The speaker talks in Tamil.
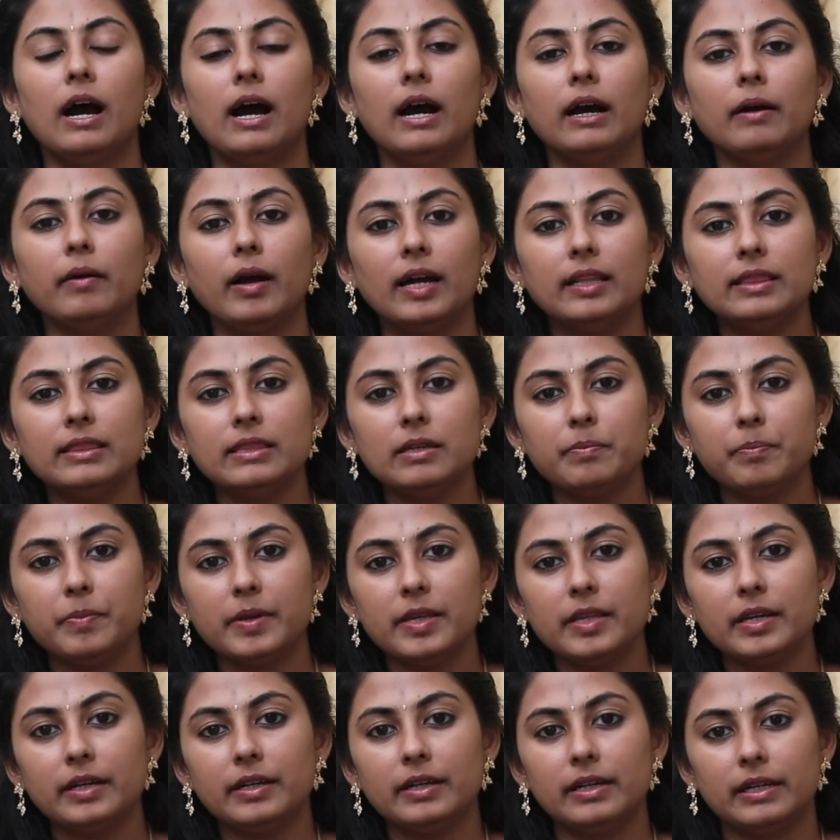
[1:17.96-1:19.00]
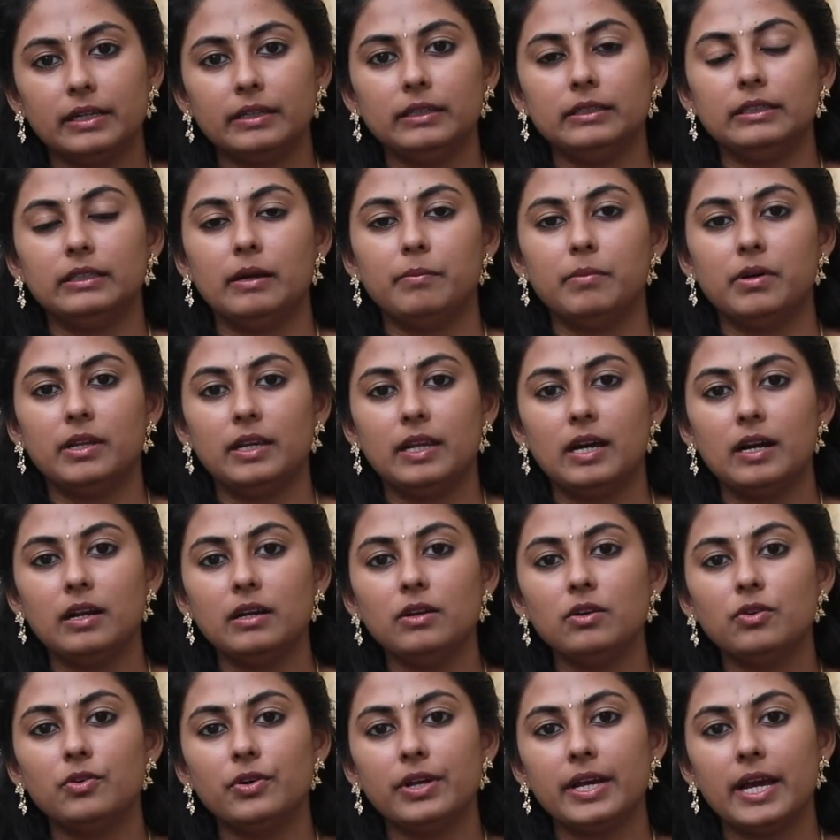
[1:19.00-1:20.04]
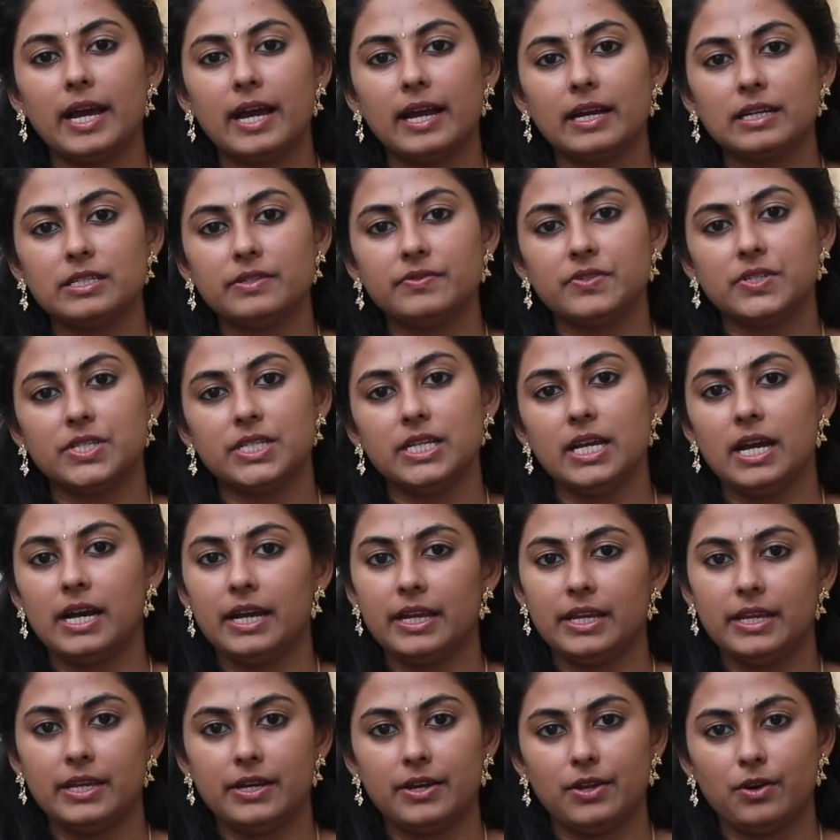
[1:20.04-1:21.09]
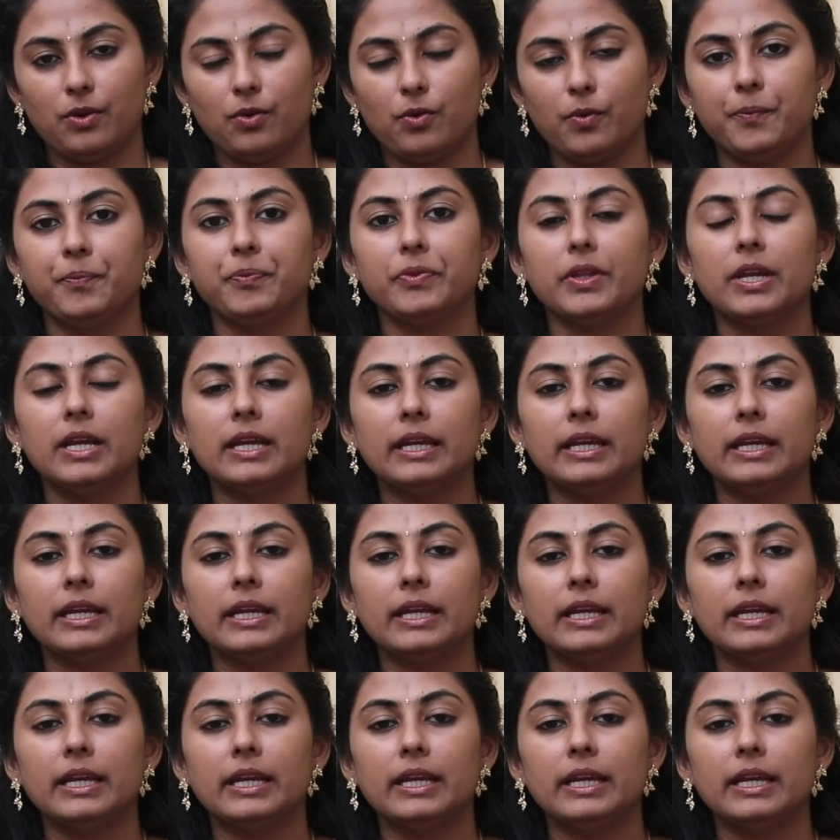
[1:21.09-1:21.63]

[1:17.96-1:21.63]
அங் அந்த பீரியடில் நம்ம லங்கோட ஆக்டிவிட்டி ஹையாக இருக்கும்